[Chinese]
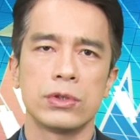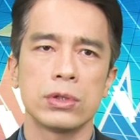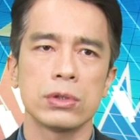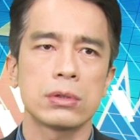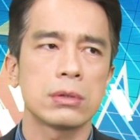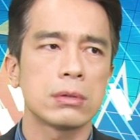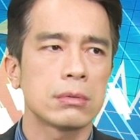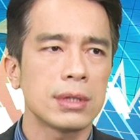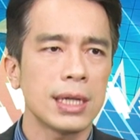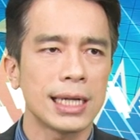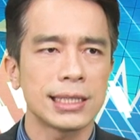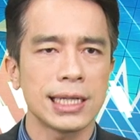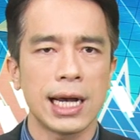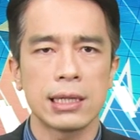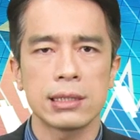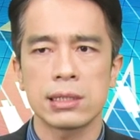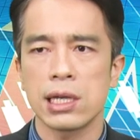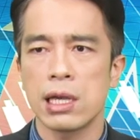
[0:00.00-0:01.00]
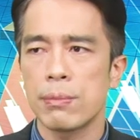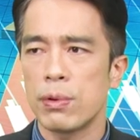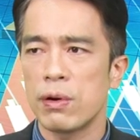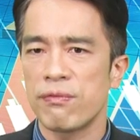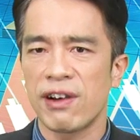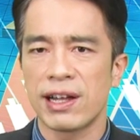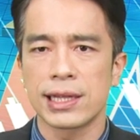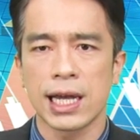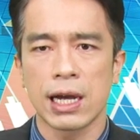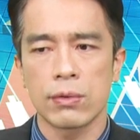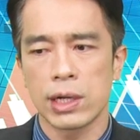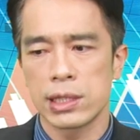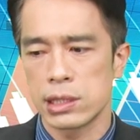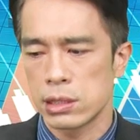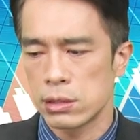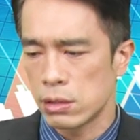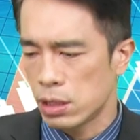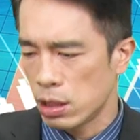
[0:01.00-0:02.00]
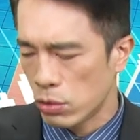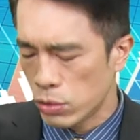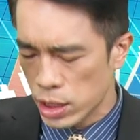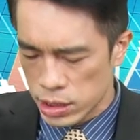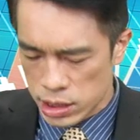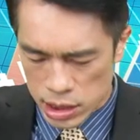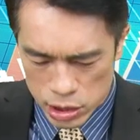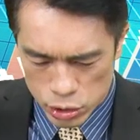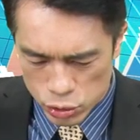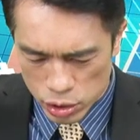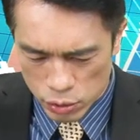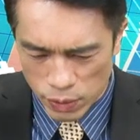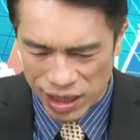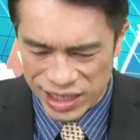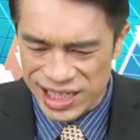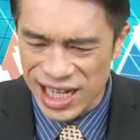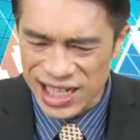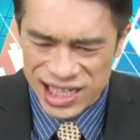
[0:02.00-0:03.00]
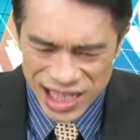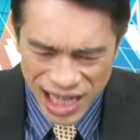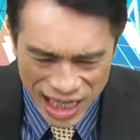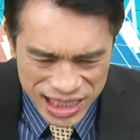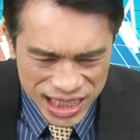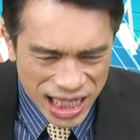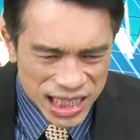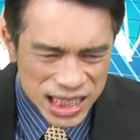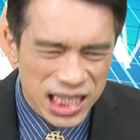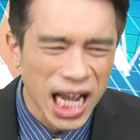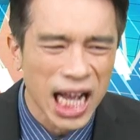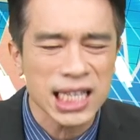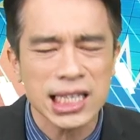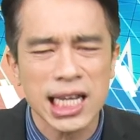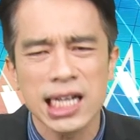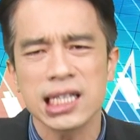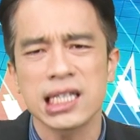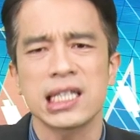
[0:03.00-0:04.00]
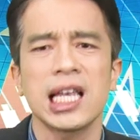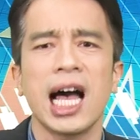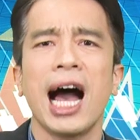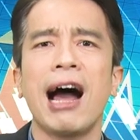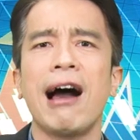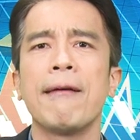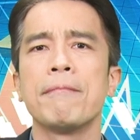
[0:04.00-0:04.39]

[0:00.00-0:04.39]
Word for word: 就是大家这一波反弹完之后呢，会持续的往下杀，再杀，再杀。